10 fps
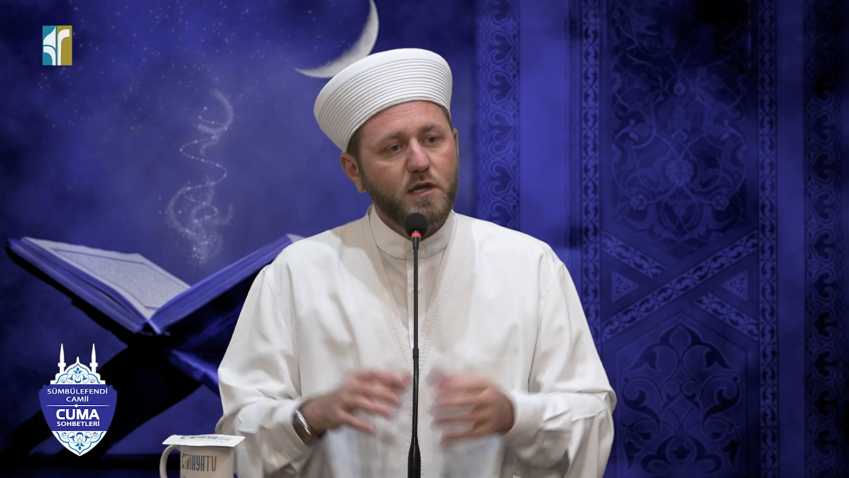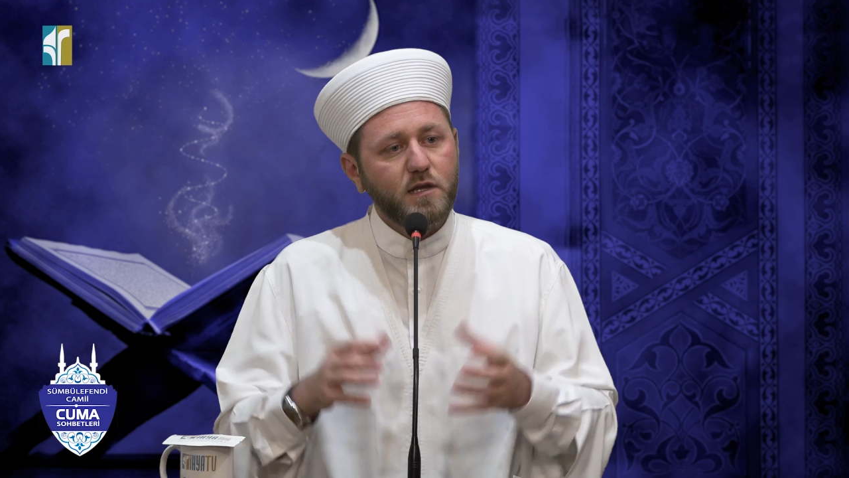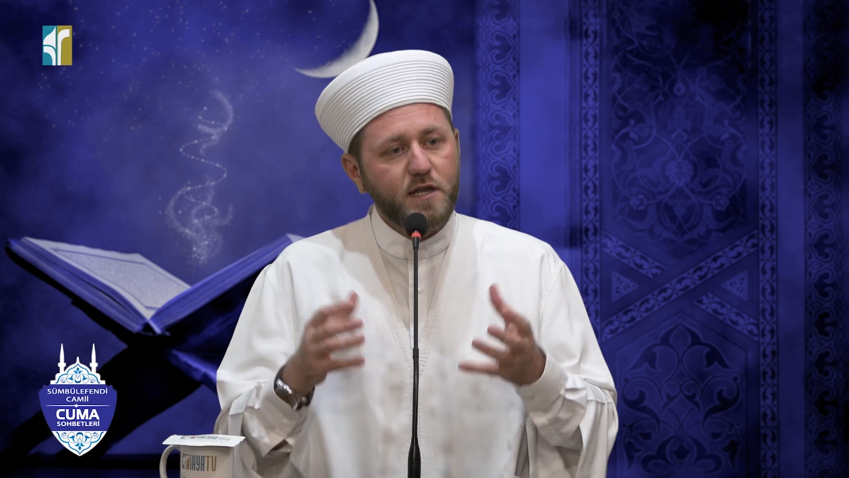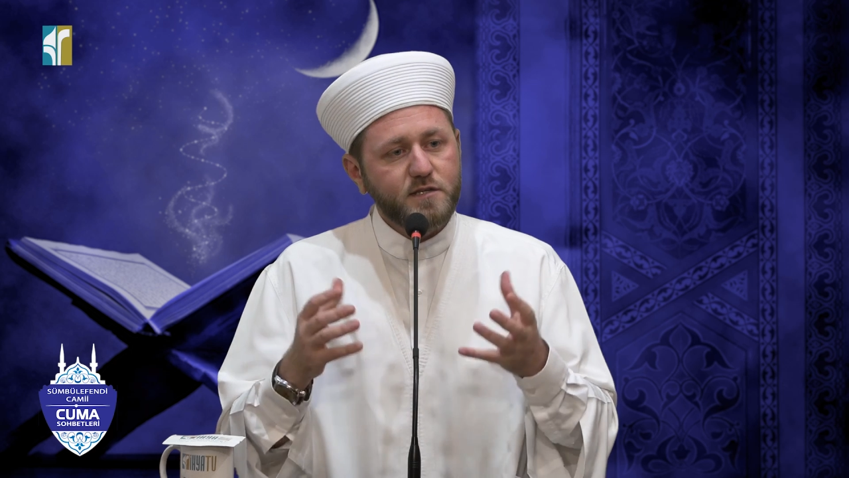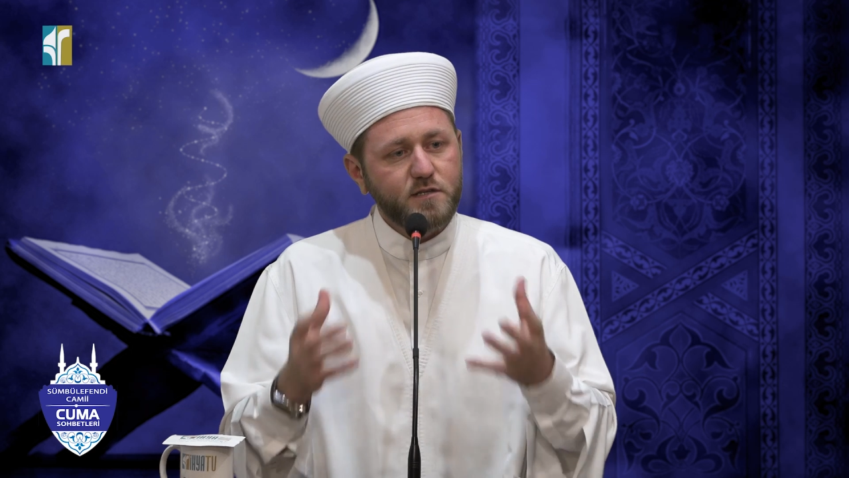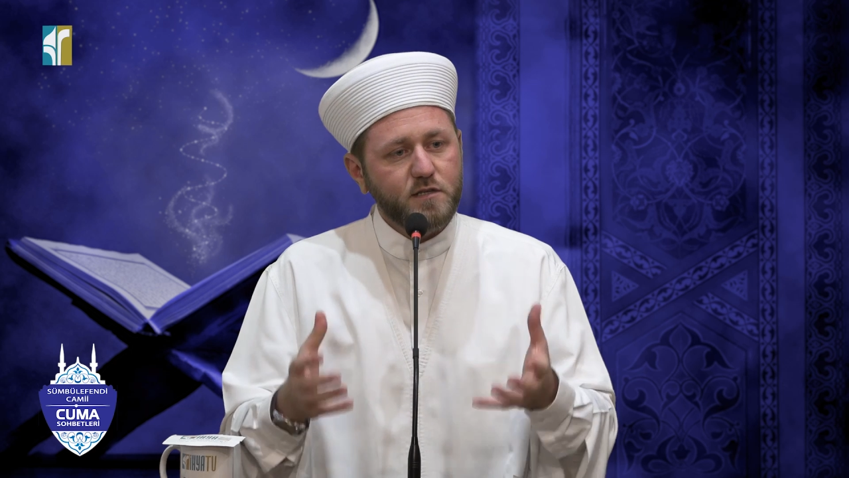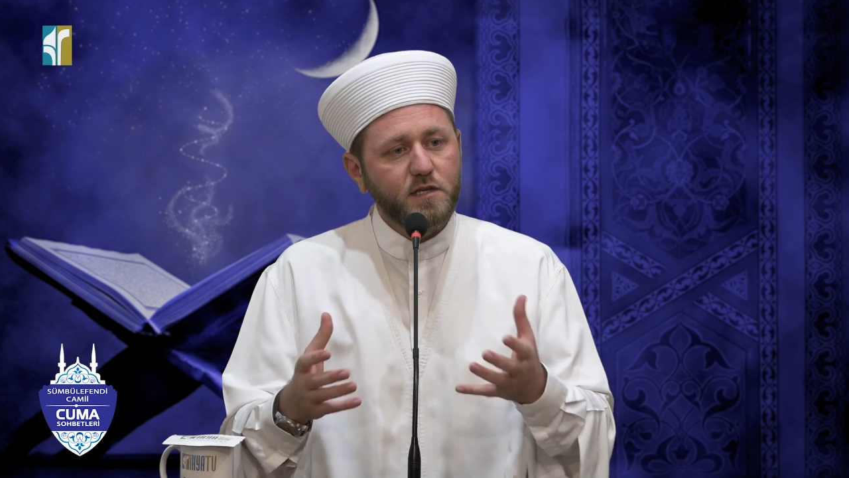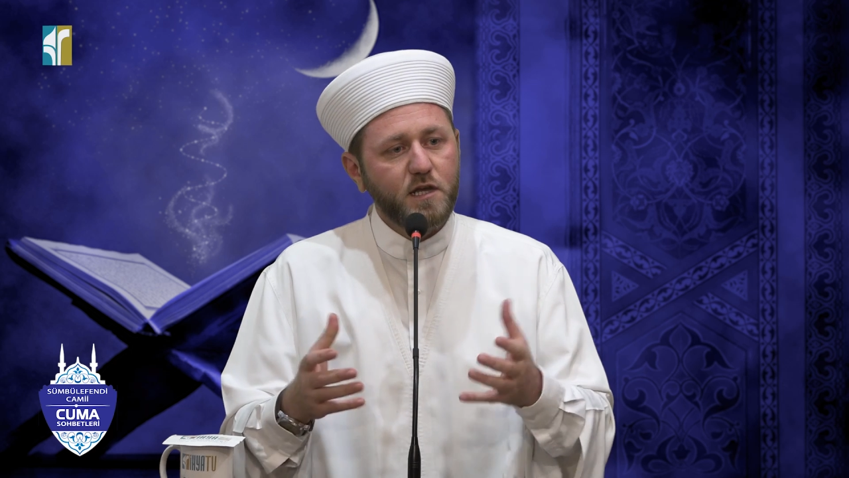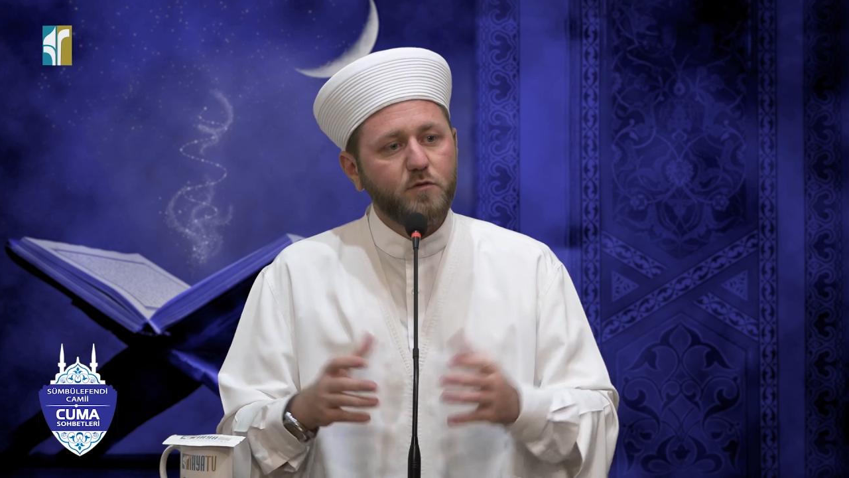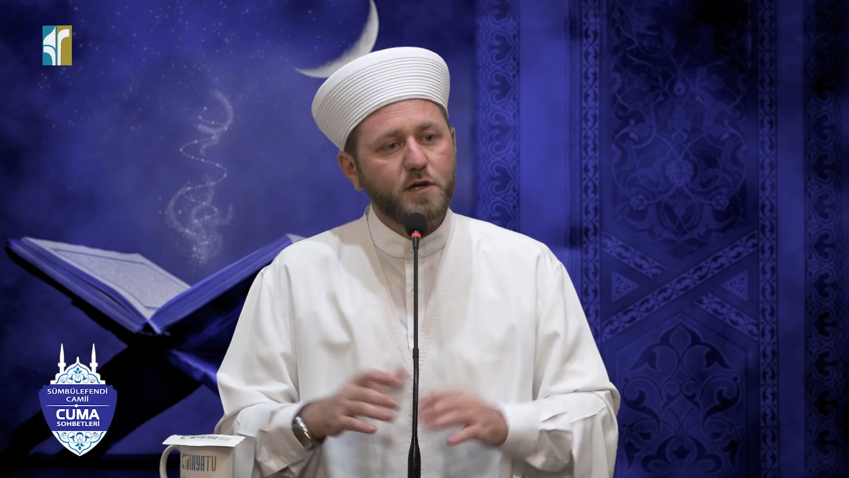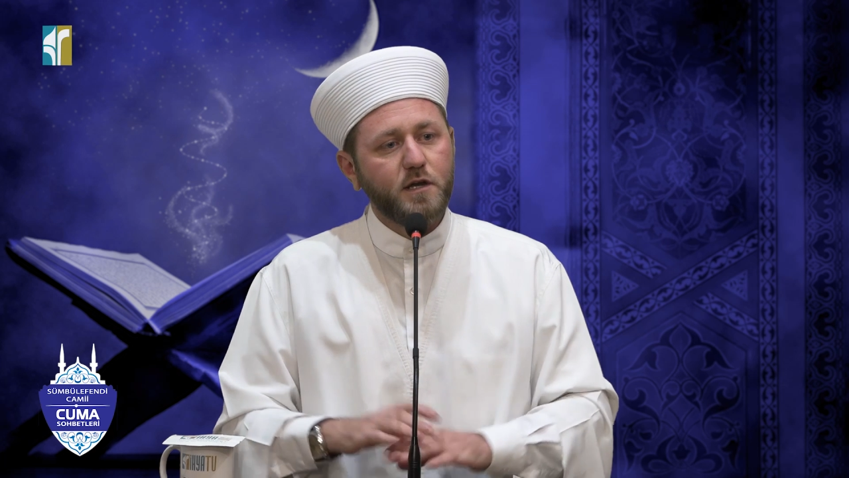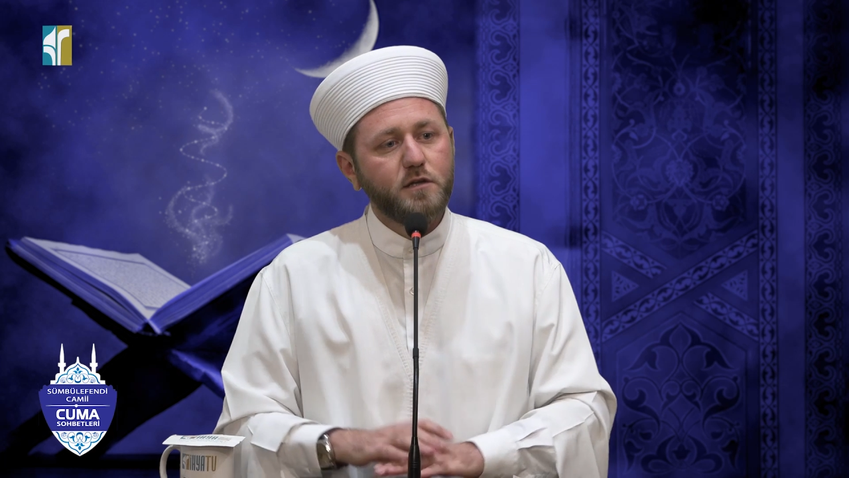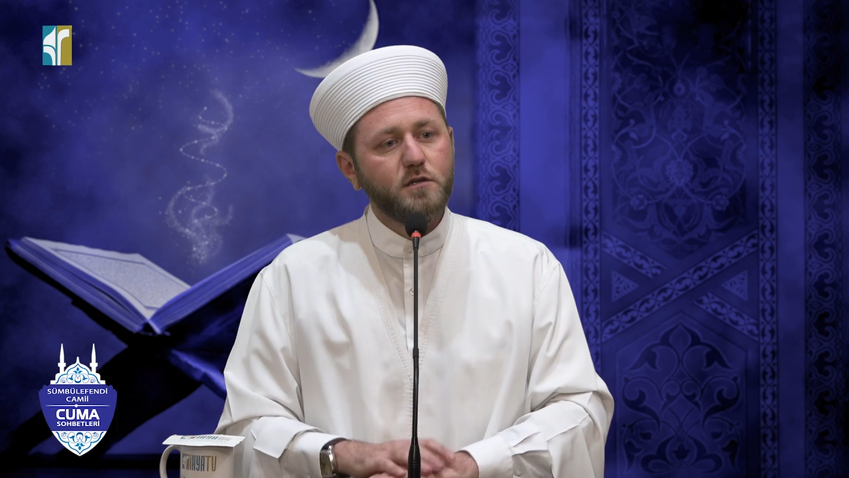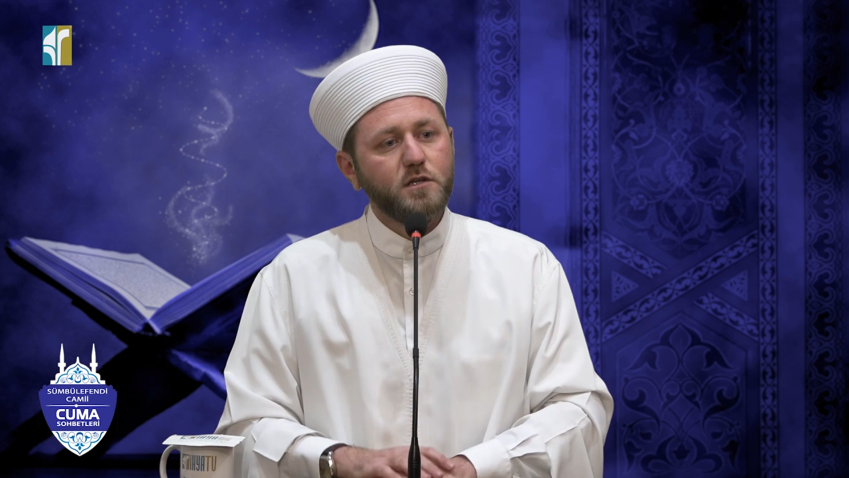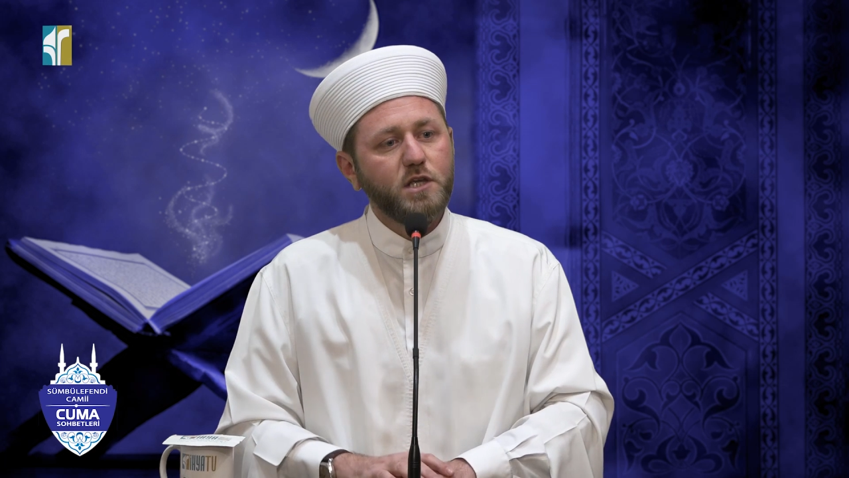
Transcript: lezzetine varan,